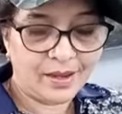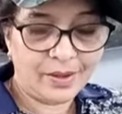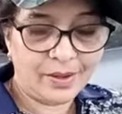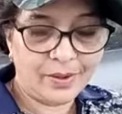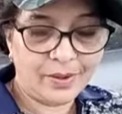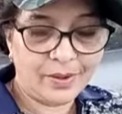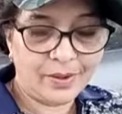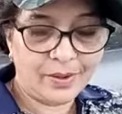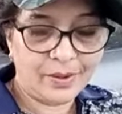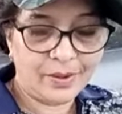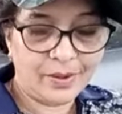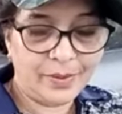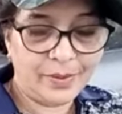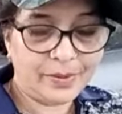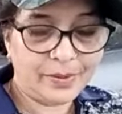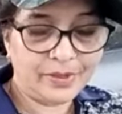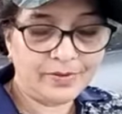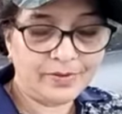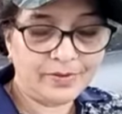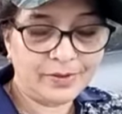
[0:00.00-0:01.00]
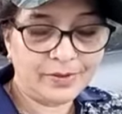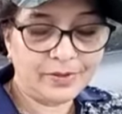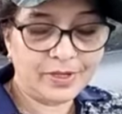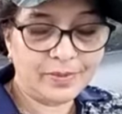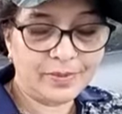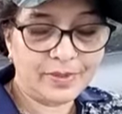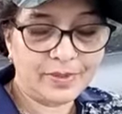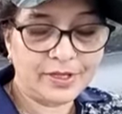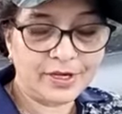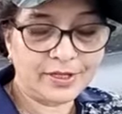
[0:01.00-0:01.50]
वो मेरे खुदा बन खुदा
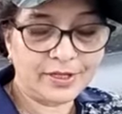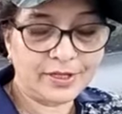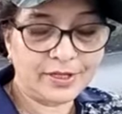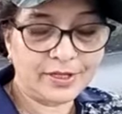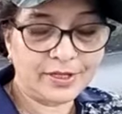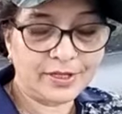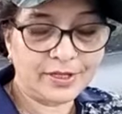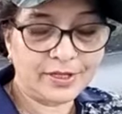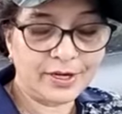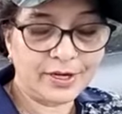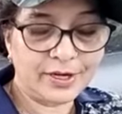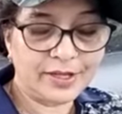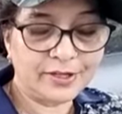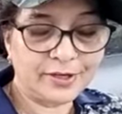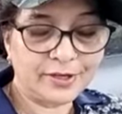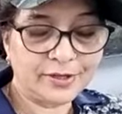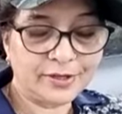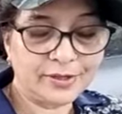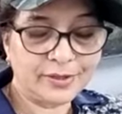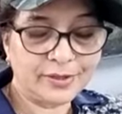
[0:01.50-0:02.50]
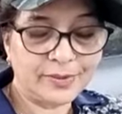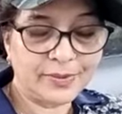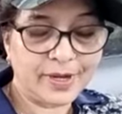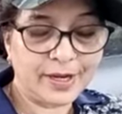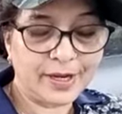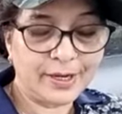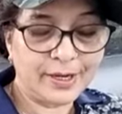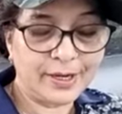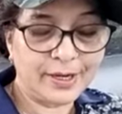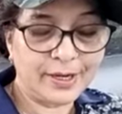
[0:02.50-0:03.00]
मैं तेरा धन्यवाद करती हूँ हले
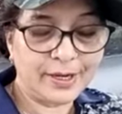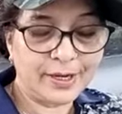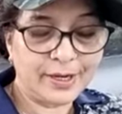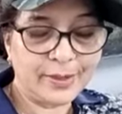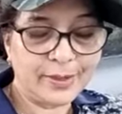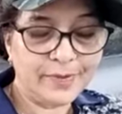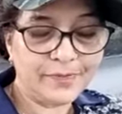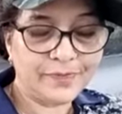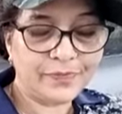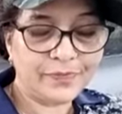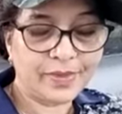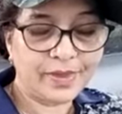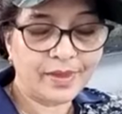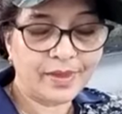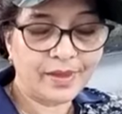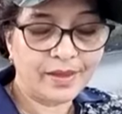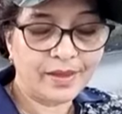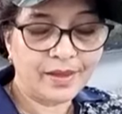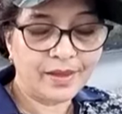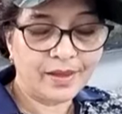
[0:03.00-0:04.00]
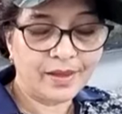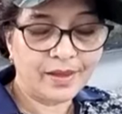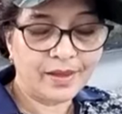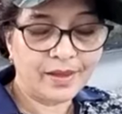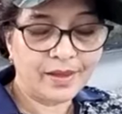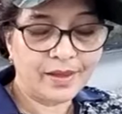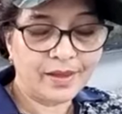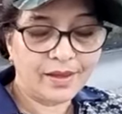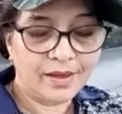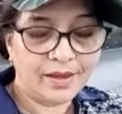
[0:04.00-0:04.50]
हालेलुया
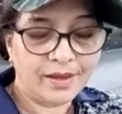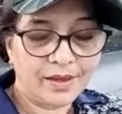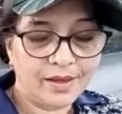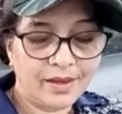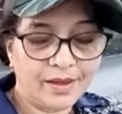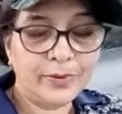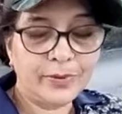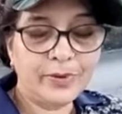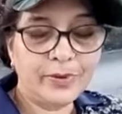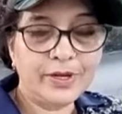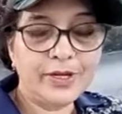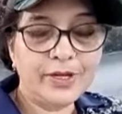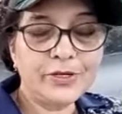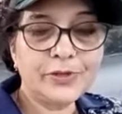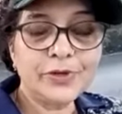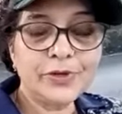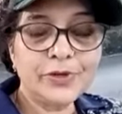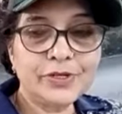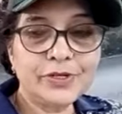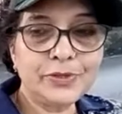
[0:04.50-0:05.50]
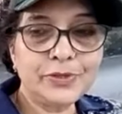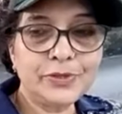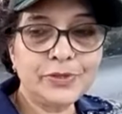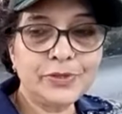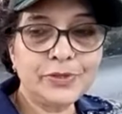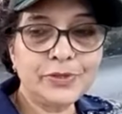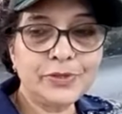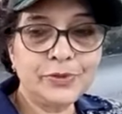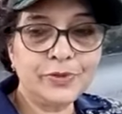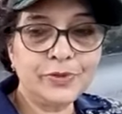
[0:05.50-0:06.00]
मैं आप लोगों के लिए छोटी सी
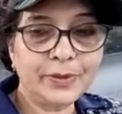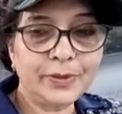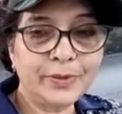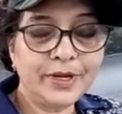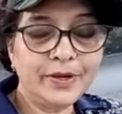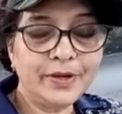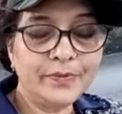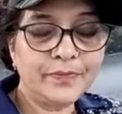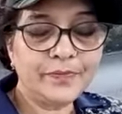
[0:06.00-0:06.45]
दुआ करूंगी